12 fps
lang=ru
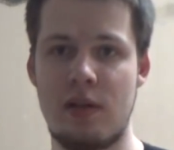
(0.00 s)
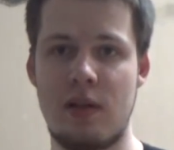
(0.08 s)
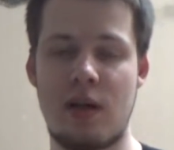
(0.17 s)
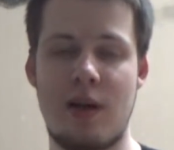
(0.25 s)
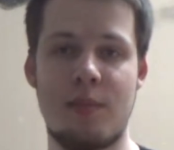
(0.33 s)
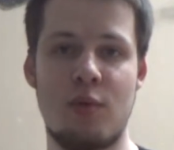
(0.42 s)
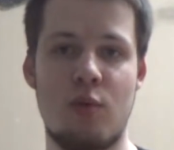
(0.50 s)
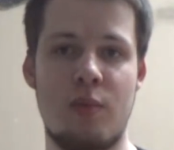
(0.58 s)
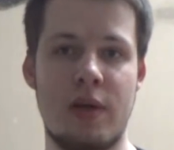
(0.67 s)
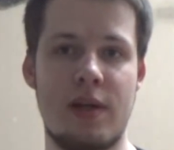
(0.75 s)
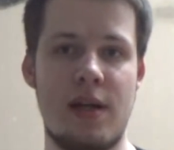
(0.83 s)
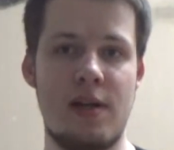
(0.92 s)
На Камп Ноу
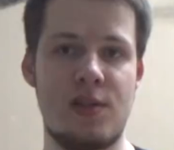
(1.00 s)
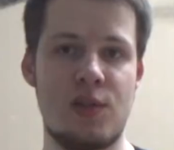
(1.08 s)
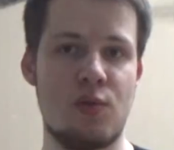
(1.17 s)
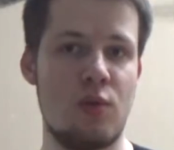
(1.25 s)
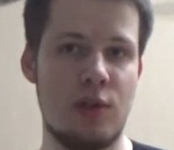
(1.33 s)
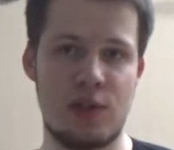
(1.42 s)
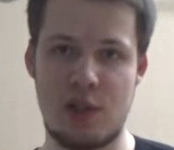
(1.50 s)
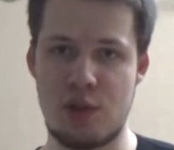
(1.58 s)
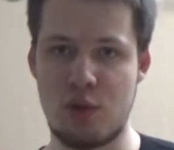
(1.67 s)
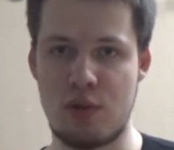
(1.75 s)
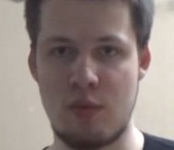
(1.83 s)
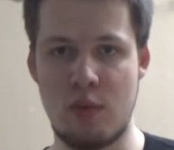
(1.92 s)
проиграли всего лишь со
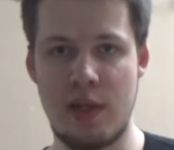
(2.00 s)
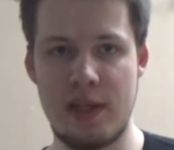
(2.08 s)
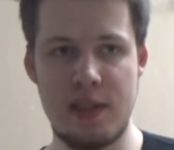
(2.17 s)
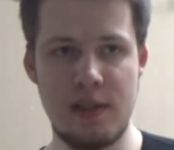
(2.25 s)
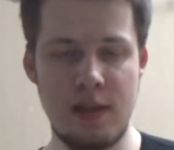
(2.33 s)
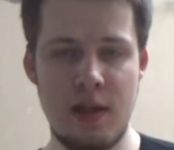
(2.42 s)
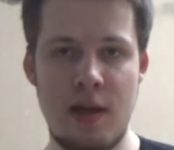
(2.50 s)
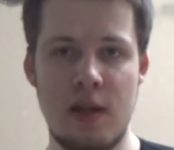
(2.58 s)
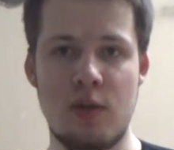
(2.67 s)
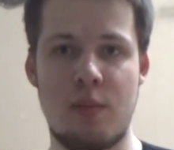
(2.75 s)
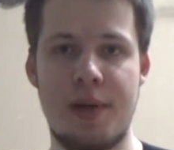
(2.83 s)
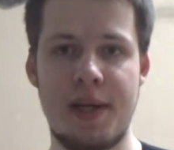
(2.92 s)
счетом 0-1,
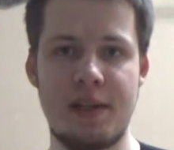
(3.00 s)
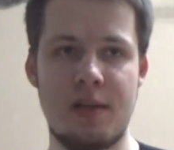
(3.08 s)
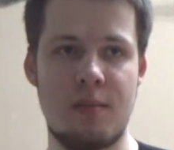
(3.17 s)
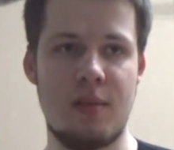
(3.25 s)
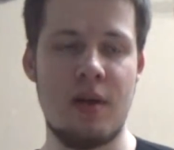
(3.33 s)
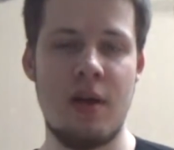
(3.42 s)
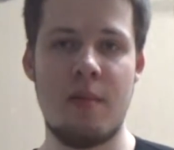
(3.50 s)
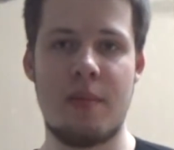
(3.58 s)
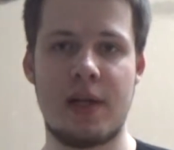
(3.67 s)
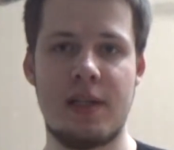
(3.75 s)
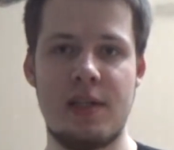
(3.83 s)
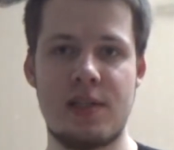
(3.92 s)
но при этом
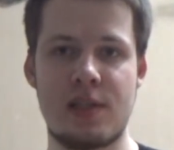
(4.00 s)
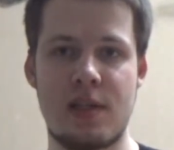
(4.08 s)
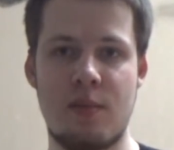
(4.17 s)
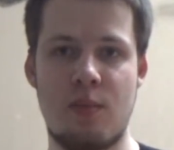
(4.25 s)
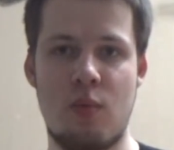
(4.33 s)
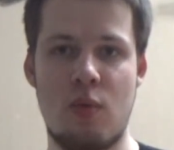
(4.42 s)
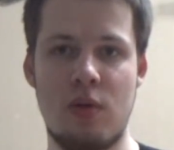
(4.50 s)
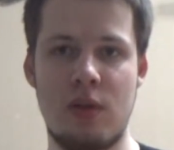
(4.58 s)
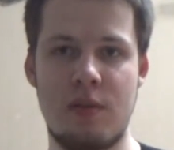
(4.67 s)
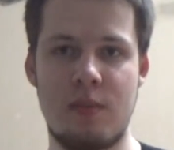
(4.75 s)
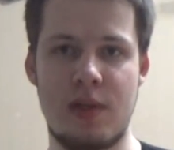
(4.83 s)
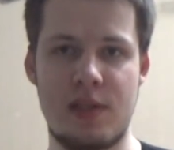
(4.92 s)
практически
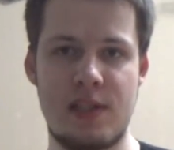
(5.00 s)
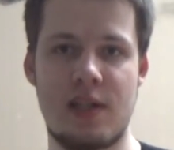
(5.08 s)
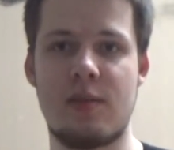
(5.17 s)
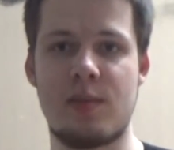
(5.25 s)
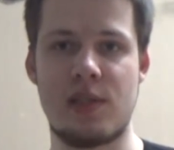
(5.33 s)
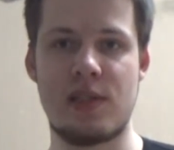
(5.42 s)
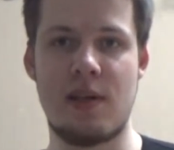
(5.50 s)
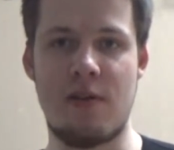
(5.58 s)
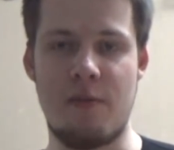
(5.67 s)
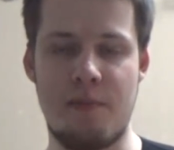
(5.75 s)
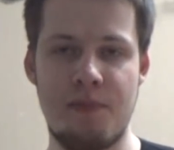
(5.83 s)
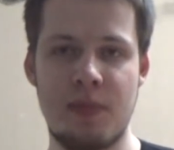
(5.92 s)
полным резервным
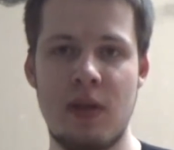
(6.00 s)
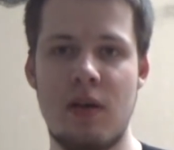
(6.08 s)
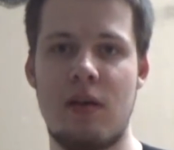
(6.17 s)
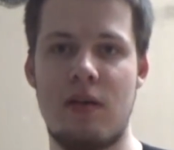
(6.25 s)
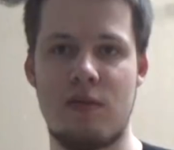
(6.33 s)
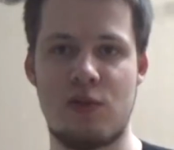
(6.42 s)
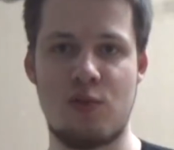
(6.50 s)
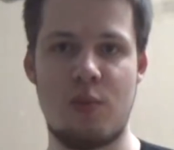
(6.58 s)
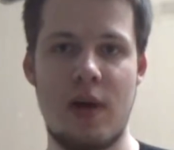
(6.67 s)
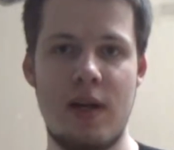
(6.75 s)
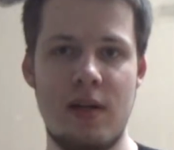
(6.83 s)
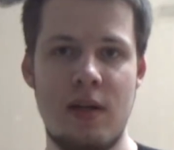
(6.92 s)
составом э,
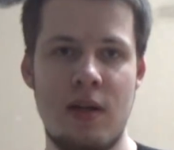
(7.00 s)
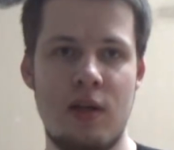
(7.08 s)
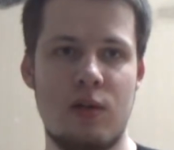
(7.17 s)
выступали.